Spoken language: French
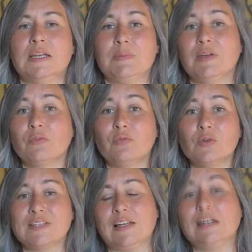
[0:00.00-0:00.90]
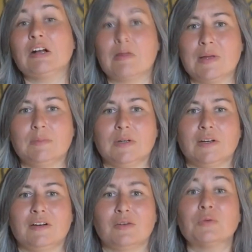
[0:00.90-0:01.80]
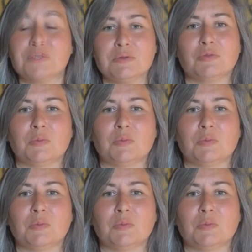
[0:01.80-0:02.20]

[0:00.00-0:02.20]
eh bien, vous allez quand même euh, continuer